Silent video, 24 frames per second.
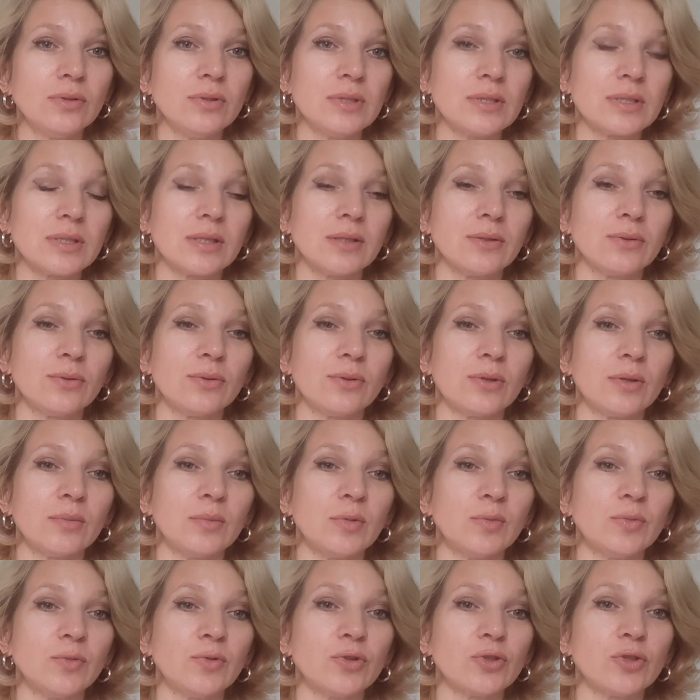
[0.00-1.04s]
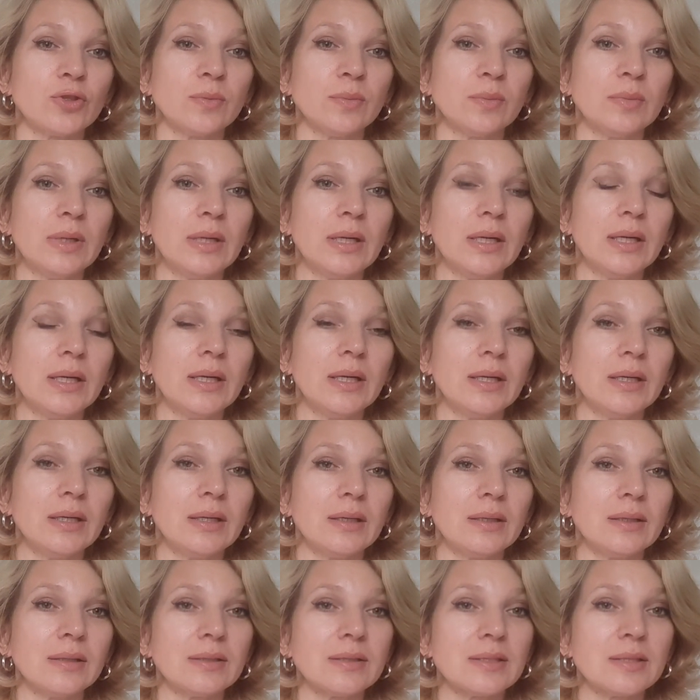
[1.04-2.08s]
из которой мы можем
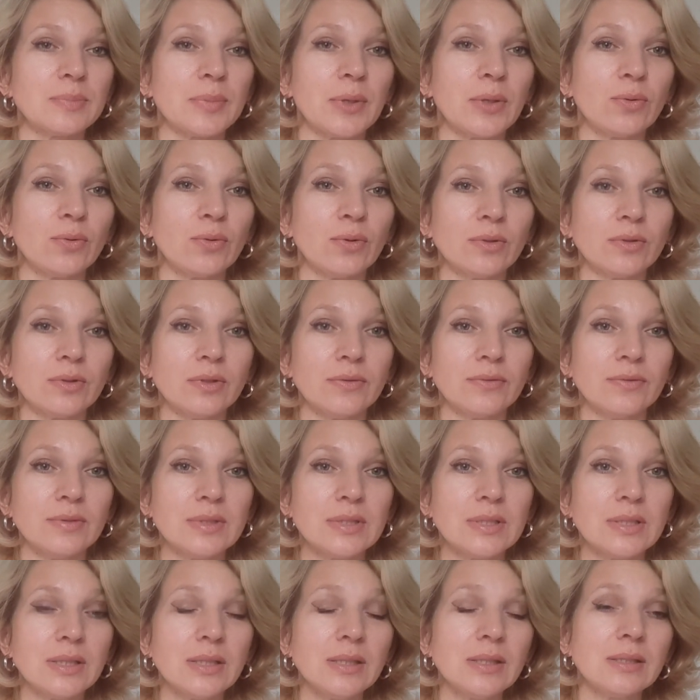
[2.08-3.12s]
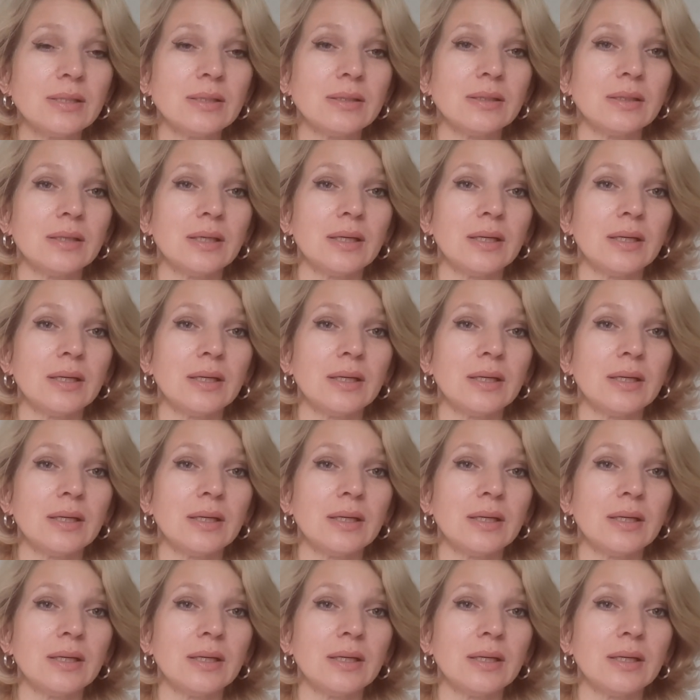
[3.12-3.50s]
а, спокойно вязать.